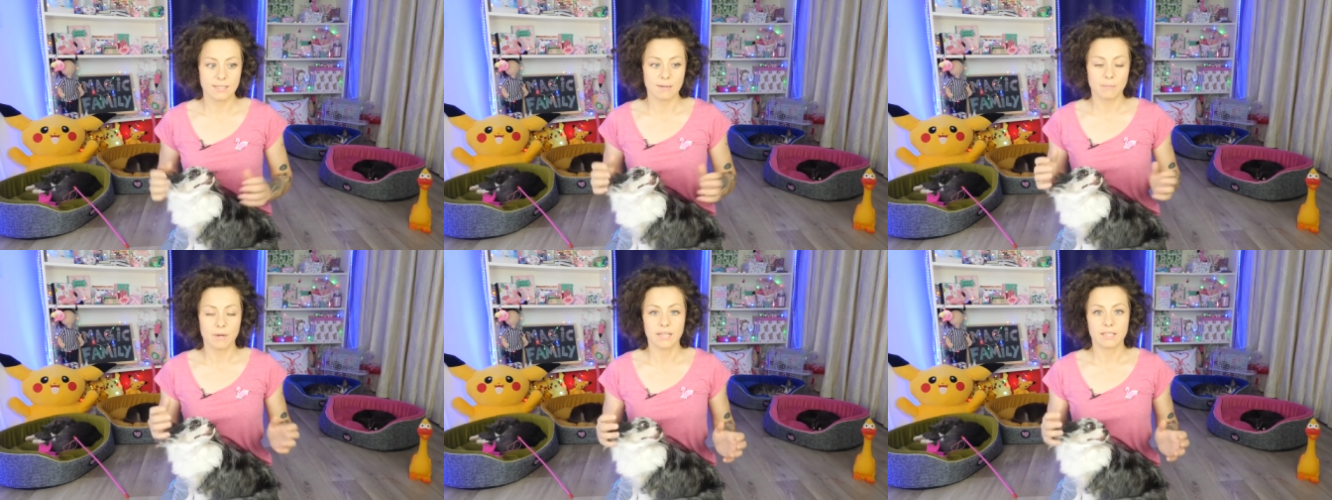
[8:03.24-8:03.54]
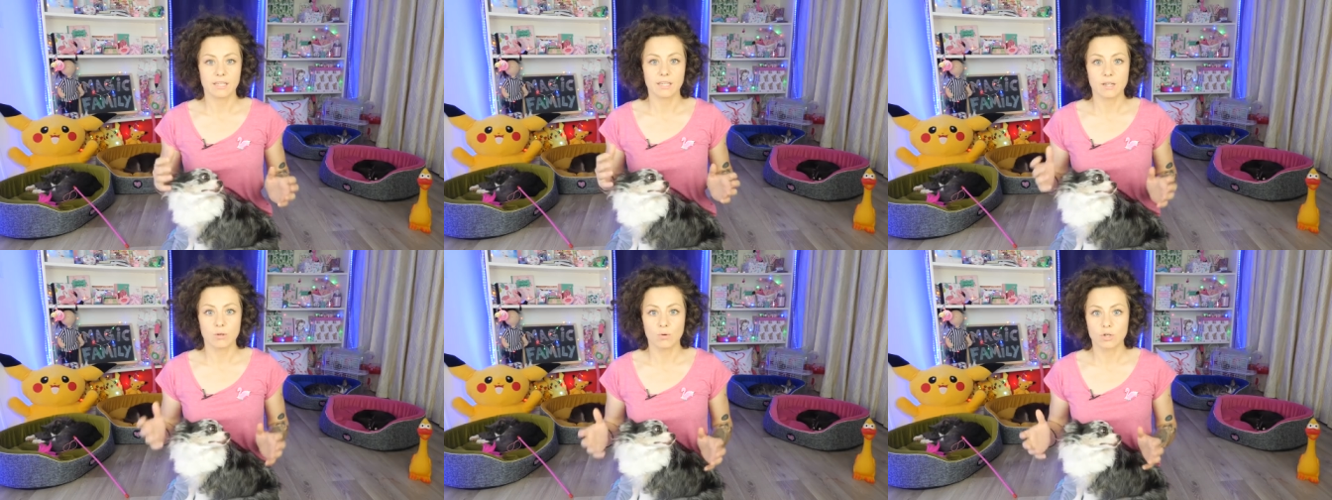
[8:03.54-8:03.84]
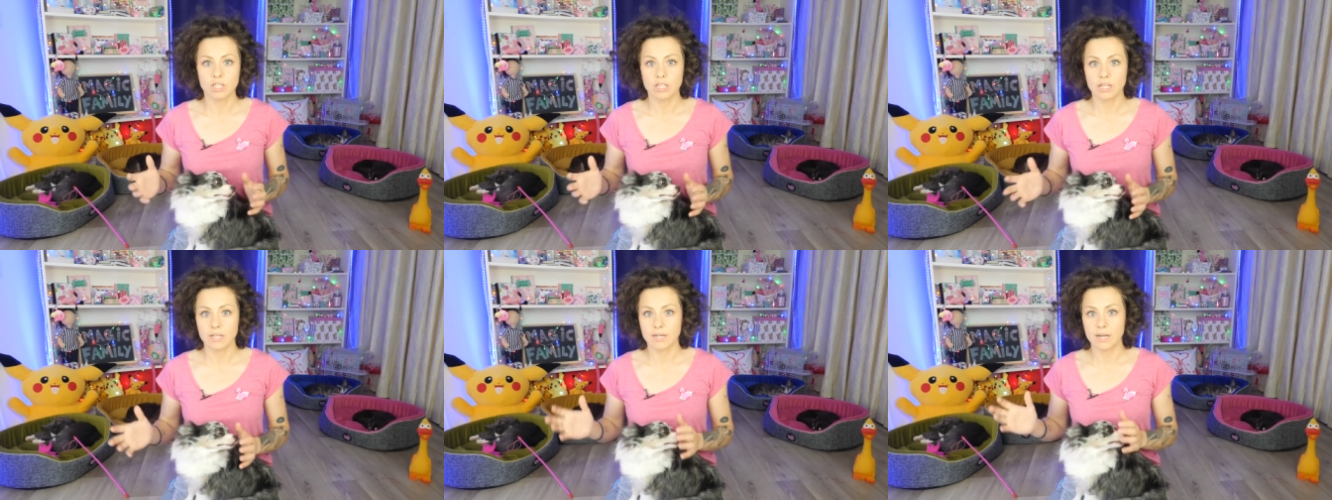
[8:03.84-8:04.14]
собаки и
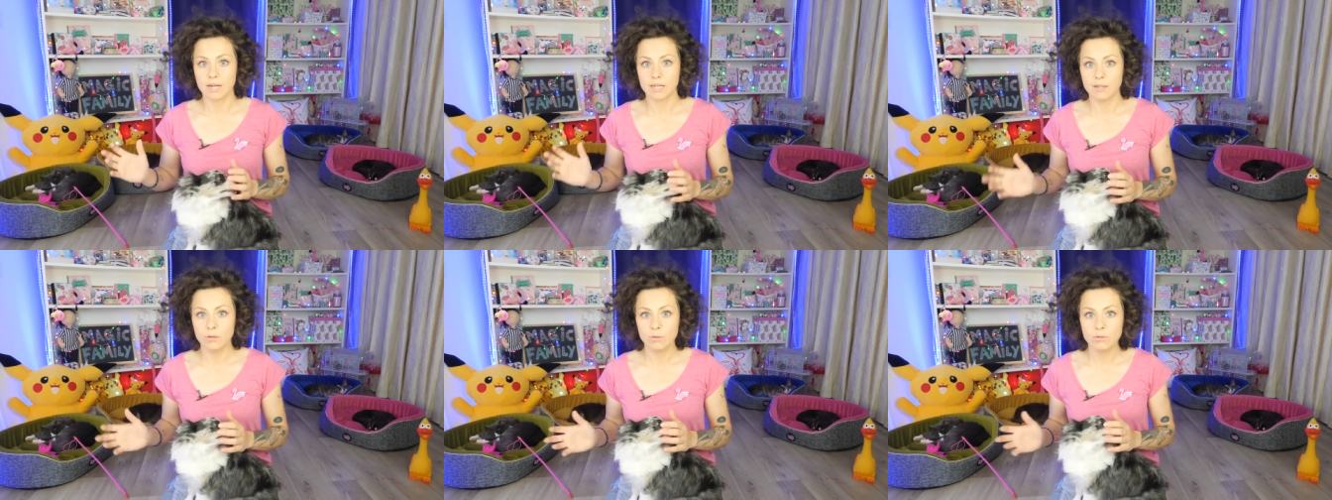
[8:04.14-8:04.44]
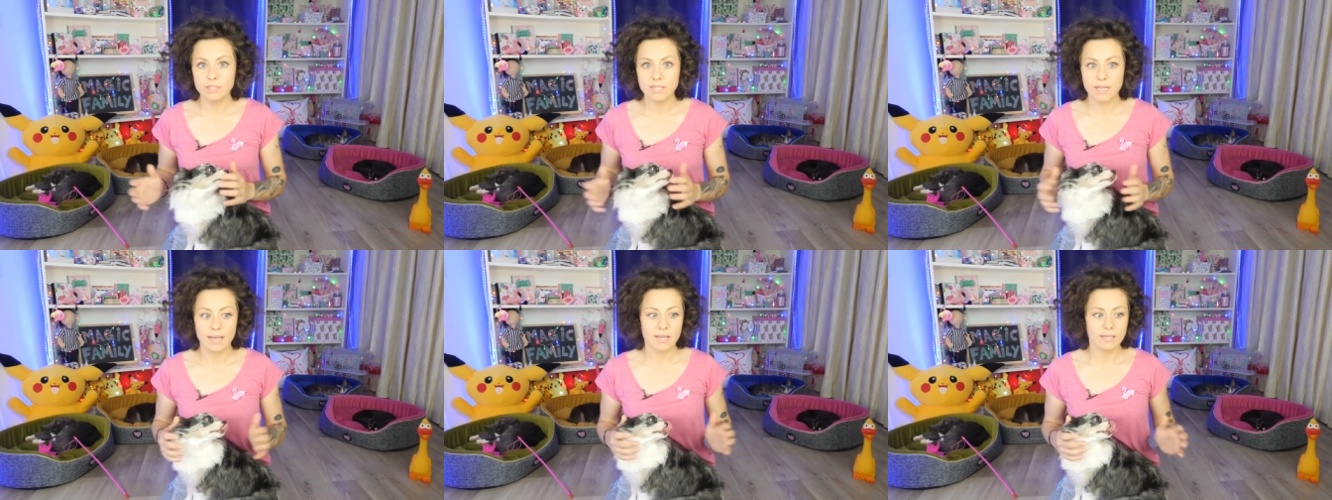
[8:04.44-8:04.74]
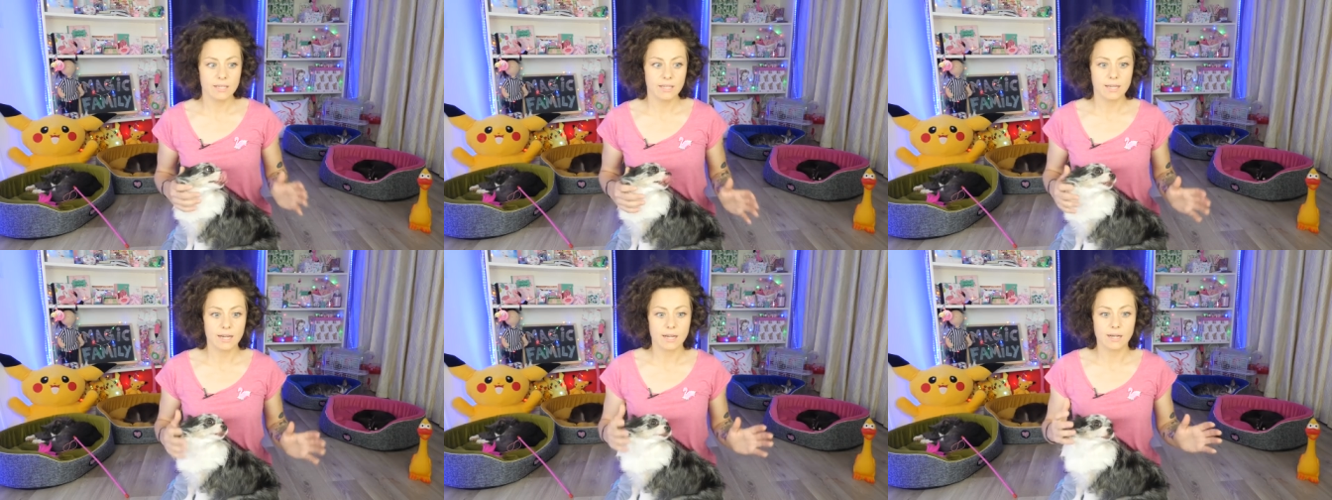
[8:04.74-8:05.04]
кошки как люди,
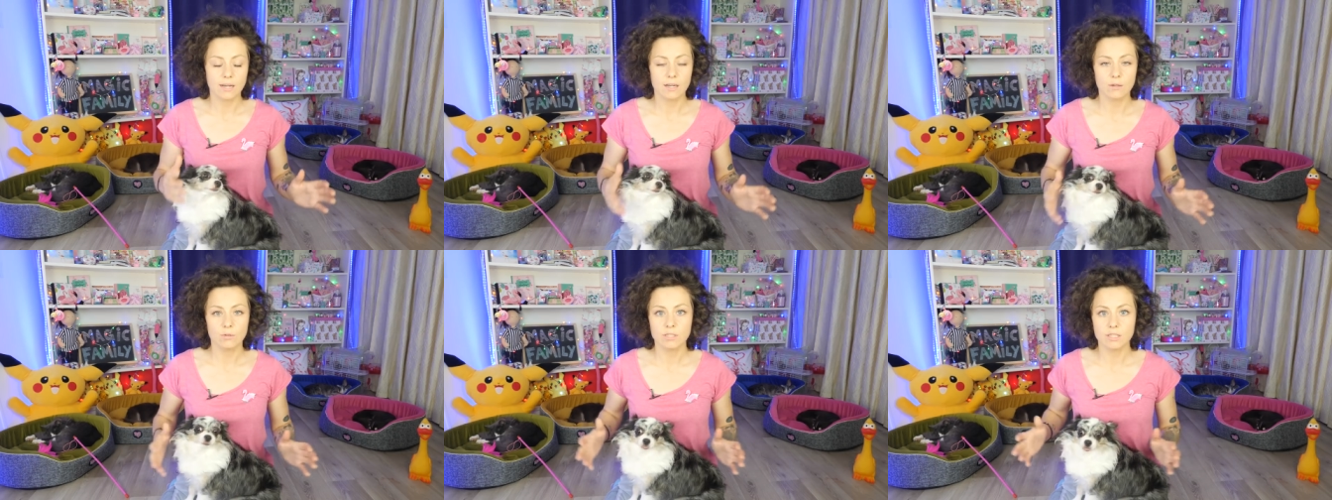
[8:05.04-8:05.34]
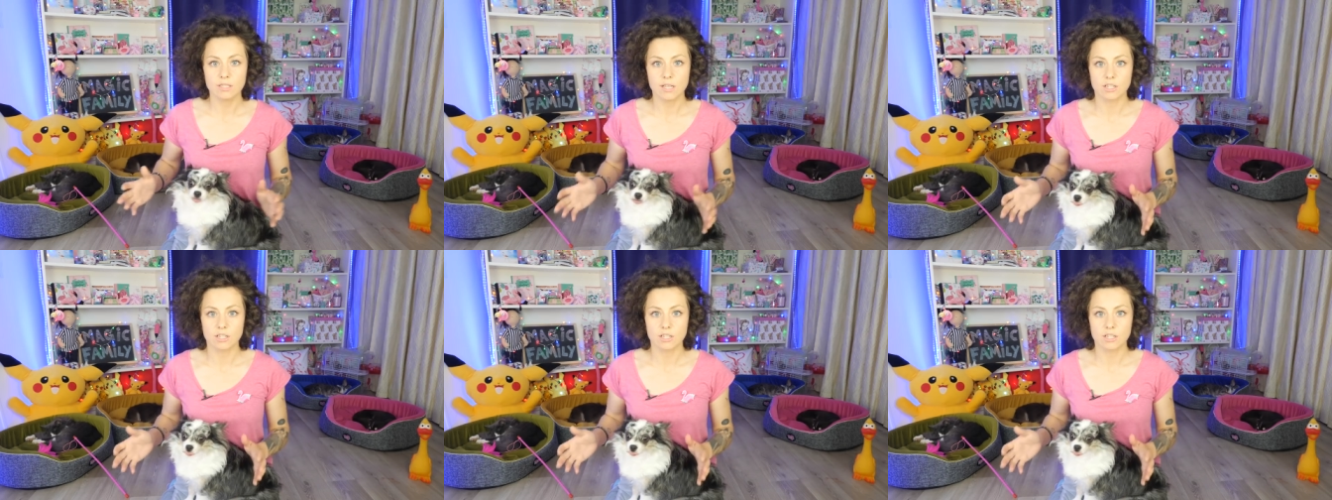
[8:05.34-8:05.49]
они как и люди